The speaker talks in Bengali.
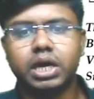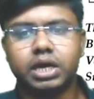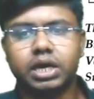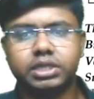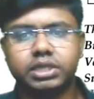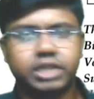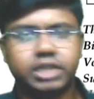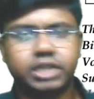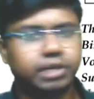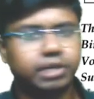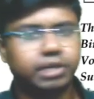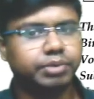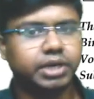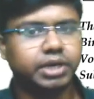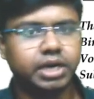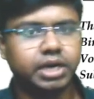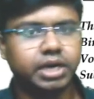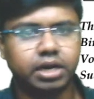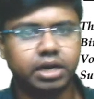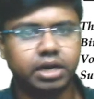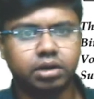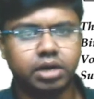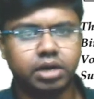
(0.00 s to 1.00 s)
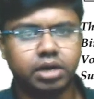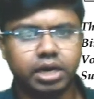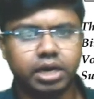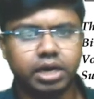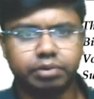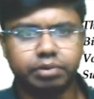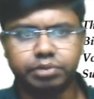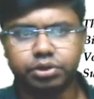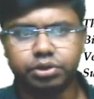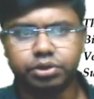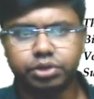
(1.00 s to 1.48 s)
সার্টিফিকেট
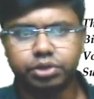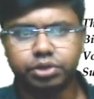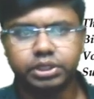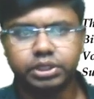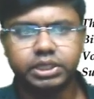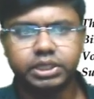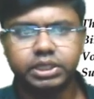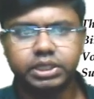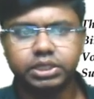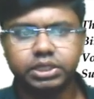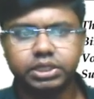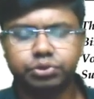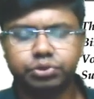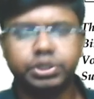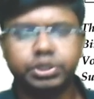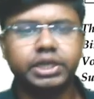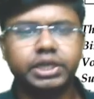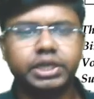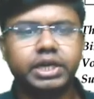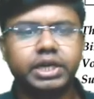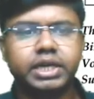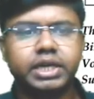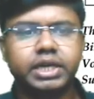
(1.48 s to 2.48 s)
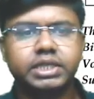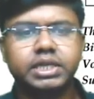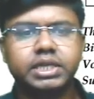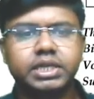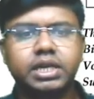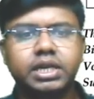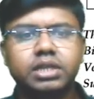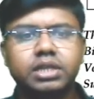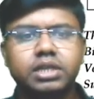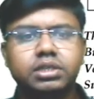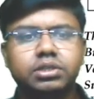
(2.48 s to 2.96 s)
লাগবে অর্থাৎ যদি
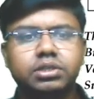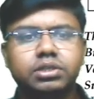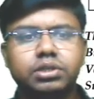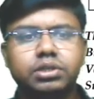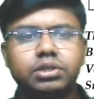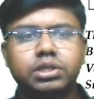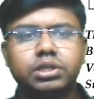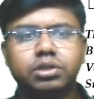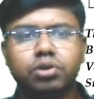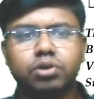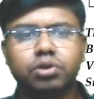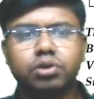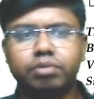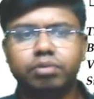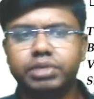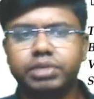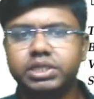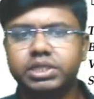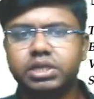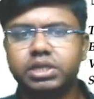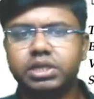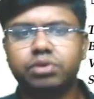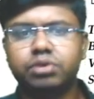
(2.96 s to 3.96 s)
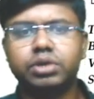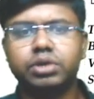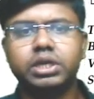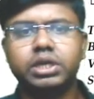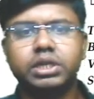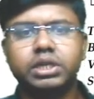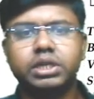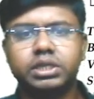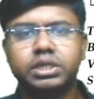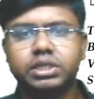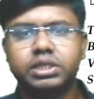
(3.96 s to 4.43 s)
ইন্টারন্যাশনাল কম্পিটিশন করে
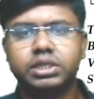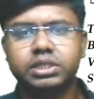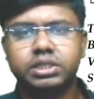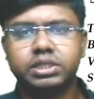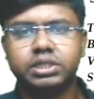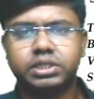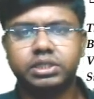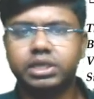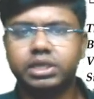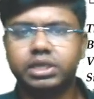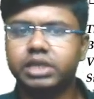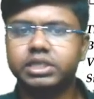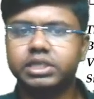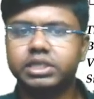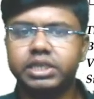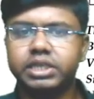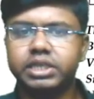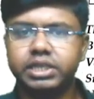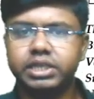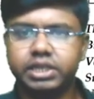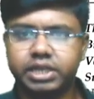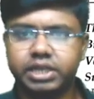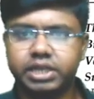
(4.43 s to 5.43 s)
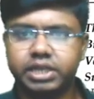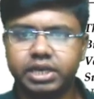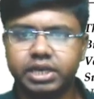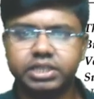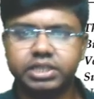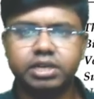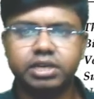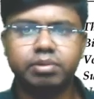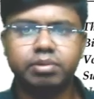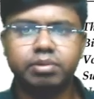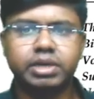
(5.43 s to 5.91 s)
তার সেই
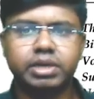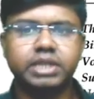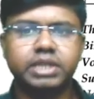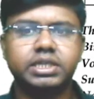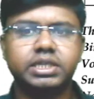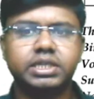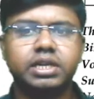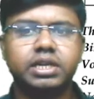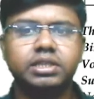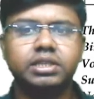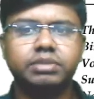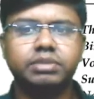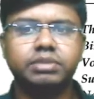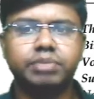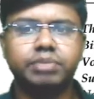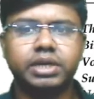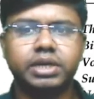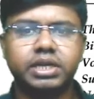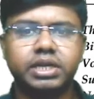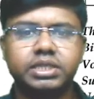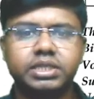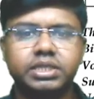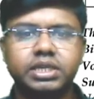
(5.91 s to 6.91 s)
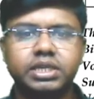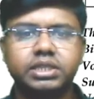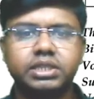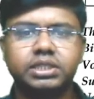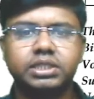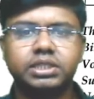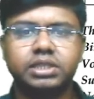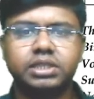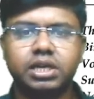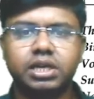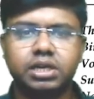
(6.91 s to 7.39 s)
ইন্টারন্যাশনাল বা ন্যাশনাল যে ফেডারেশন
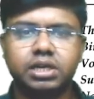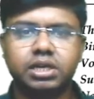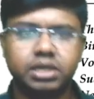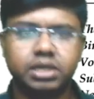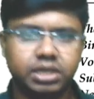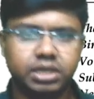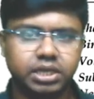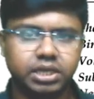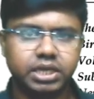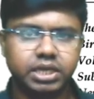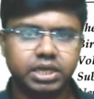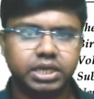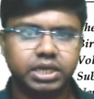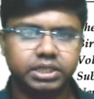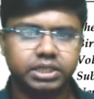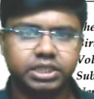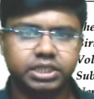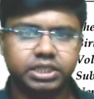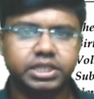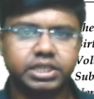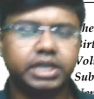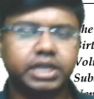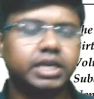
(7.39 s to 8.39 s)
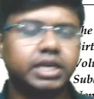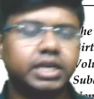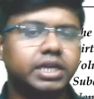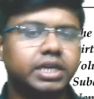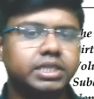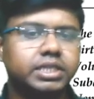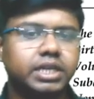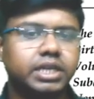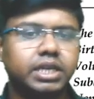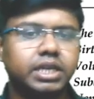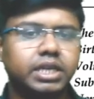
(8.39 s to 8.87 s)
আছে তার যে
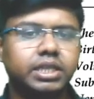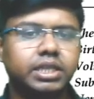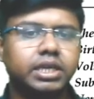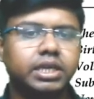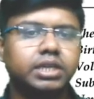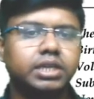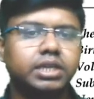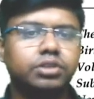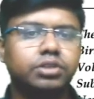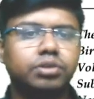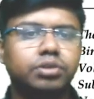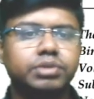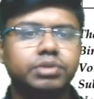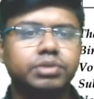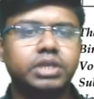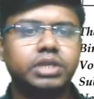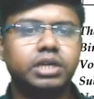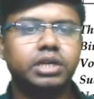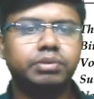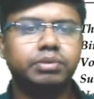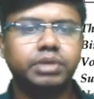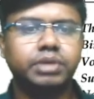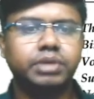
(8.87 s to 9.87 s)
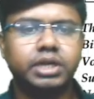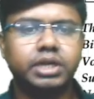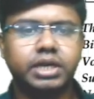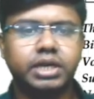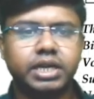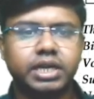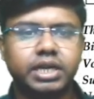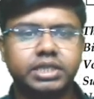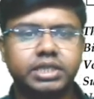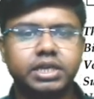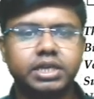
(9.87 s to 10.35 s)
সেক্রেটারি সেখান থেকে নিতে হবে সার্টিফিকেট
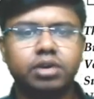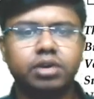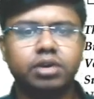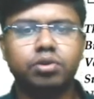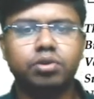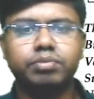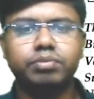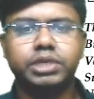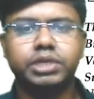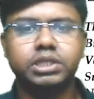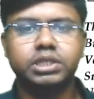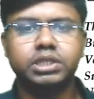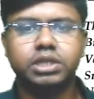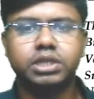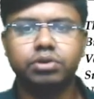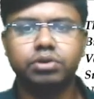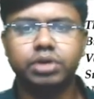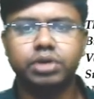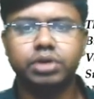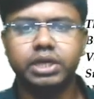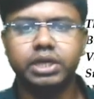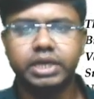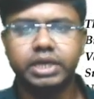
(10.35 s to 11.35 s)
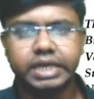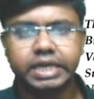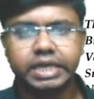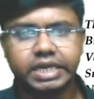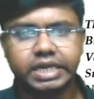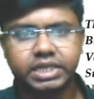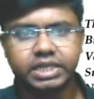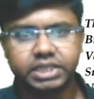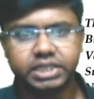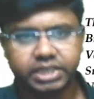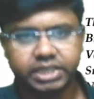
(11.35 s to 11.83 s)
ন্যাশনাল কম্পিটিশান হলে
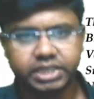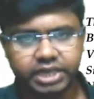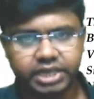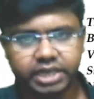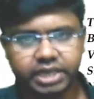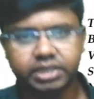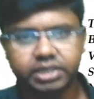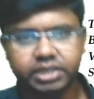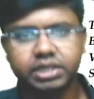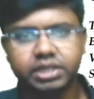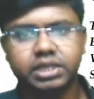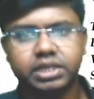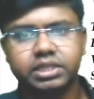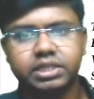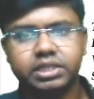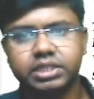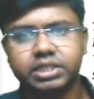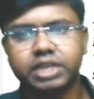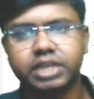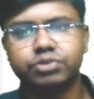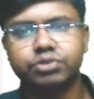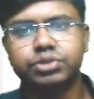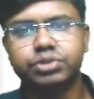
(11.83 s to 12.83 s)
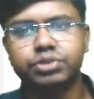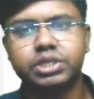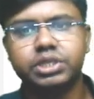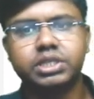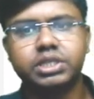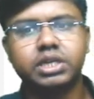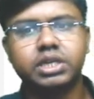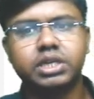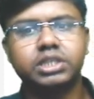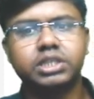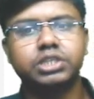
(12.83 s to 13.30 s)
স্টেট যে
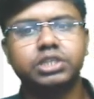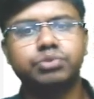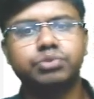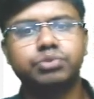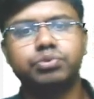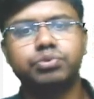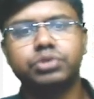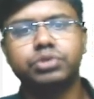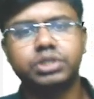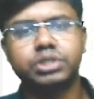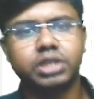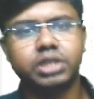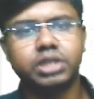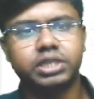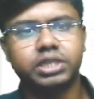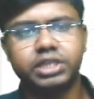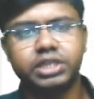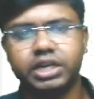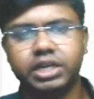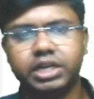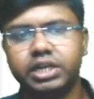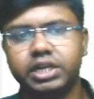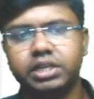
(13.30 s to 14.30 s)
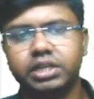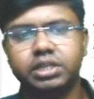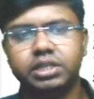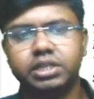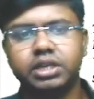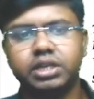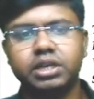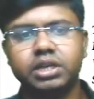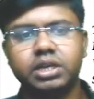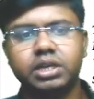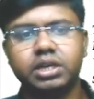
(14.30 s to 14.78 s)
অ্যাসোসিয়েশন আছে স্পোর্টস তার সেক্রেটারি থেকে